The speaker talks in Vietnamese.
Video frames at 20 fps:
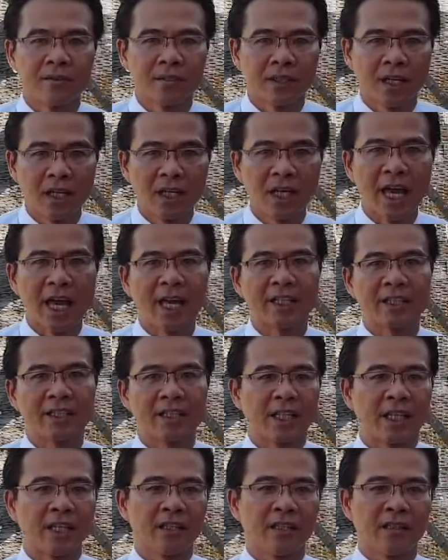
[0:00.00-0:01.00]
ngân hàng
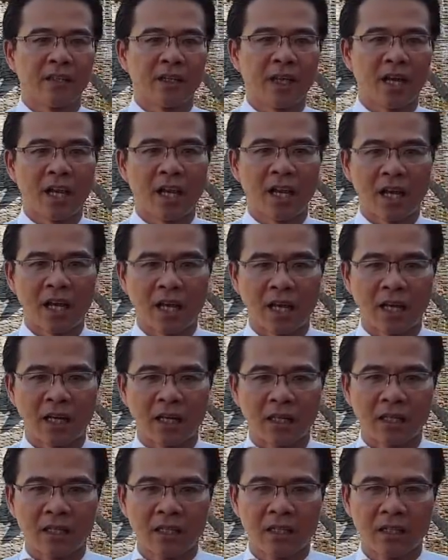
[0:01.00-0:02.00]
sẽ hay là
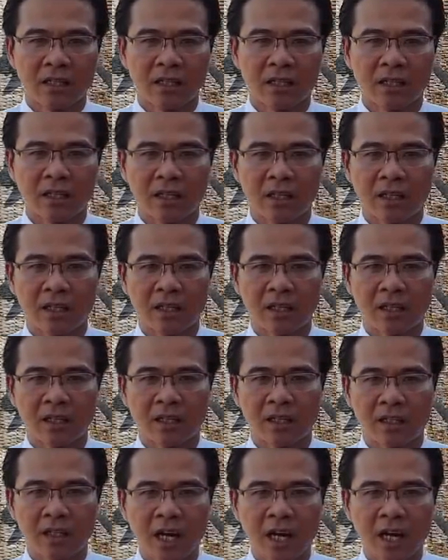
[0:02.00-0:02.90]
à,